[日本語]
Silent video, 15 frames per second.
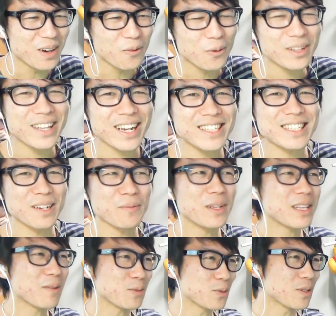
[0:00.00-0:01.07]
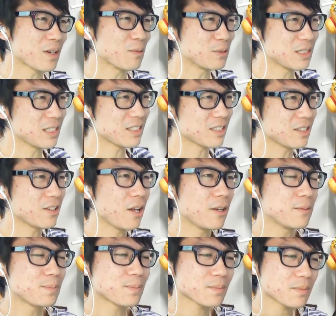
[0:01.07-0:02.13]
まあ俺だけじゃないみんなもそうだかもしれないですどね
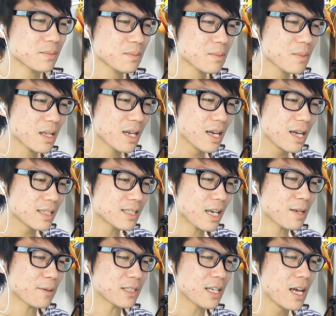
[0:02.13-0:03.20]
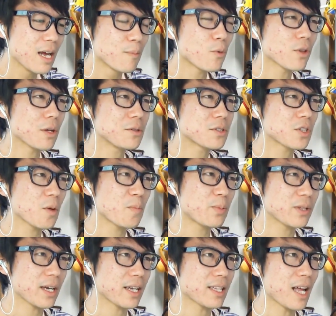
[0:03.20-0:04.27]
さあいきますもうね
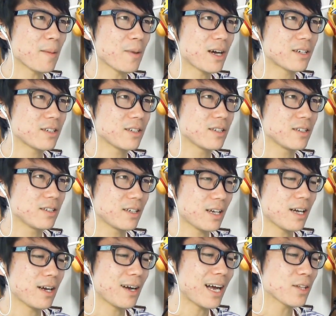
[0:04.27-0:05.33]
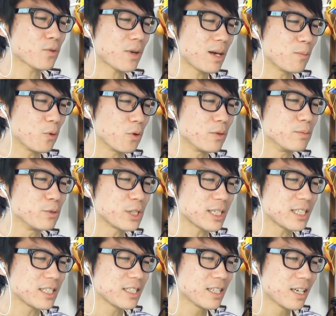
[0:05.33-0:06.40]
ウソップだけ溜まるあとはもう無
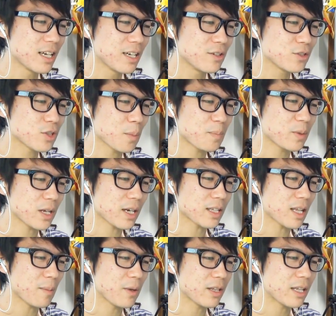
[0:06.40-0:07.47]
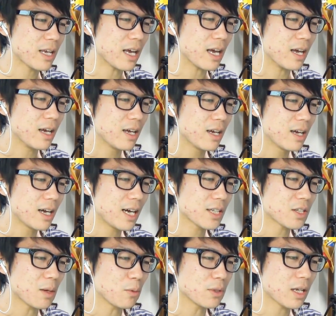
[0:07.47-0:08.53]
視ウソップだけ貯めて
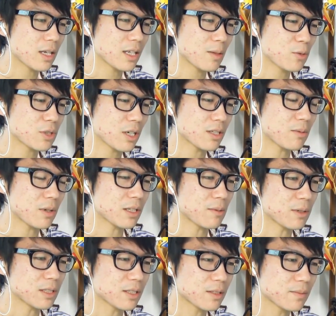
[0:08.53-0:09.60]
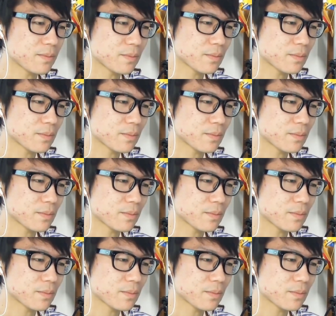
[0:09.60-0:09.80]
あとはもう何にもしなくても勝てます